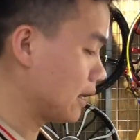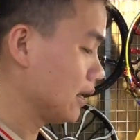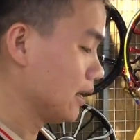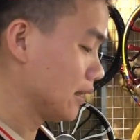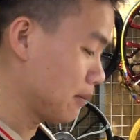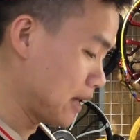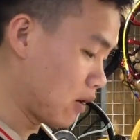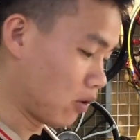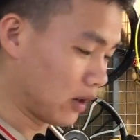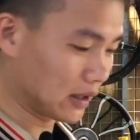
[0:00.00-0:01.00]
ạ tiếp
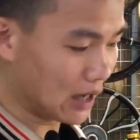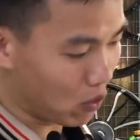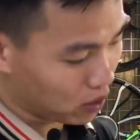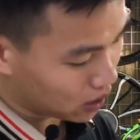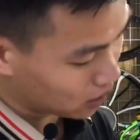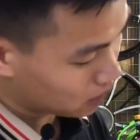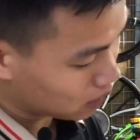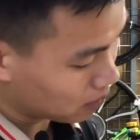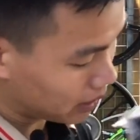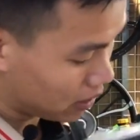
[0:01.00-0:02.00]
theo còn đằng sau nữa cơ
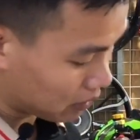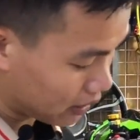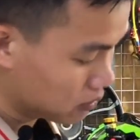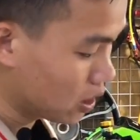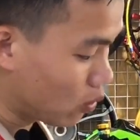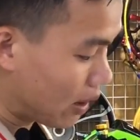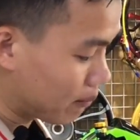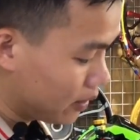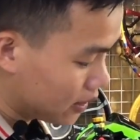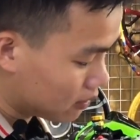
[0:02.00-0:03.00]
mấy ông này ông chơi
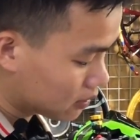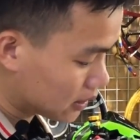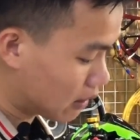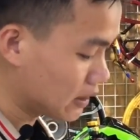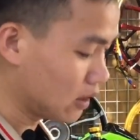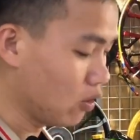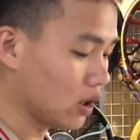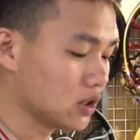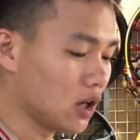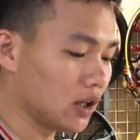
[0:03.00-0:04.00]
khăm thế nhở sao nhét nốt
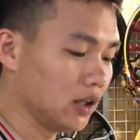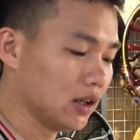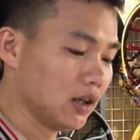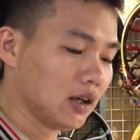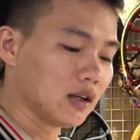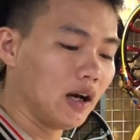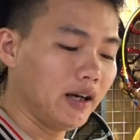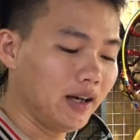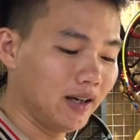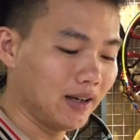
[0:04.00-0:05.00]
đằng trước đi
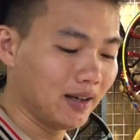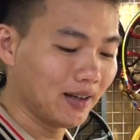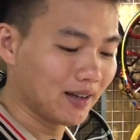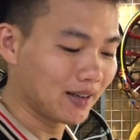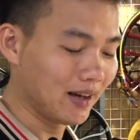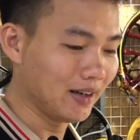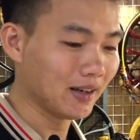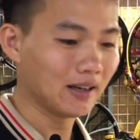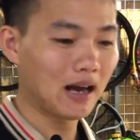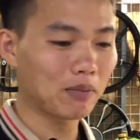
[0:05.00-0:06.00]
đấy đây
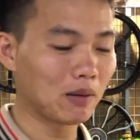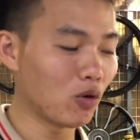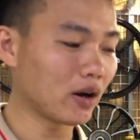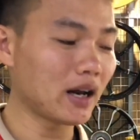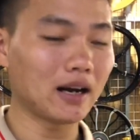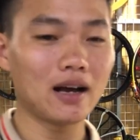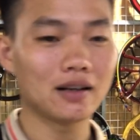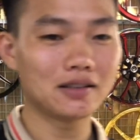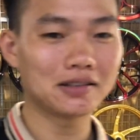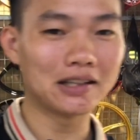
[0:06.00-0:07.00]
nam cầm hộ cái này đã
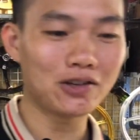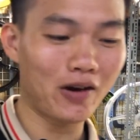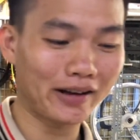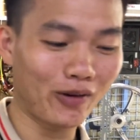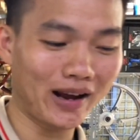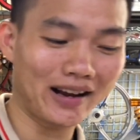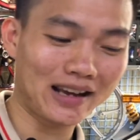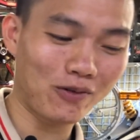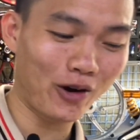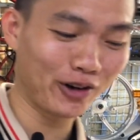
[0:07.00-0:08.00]
tí cho anh khoe
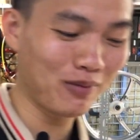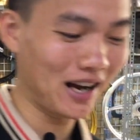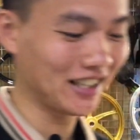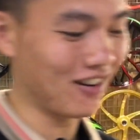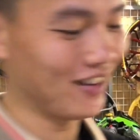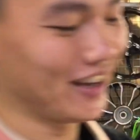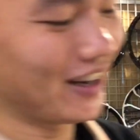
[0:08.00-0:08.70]
anh em khoe nút bạc sao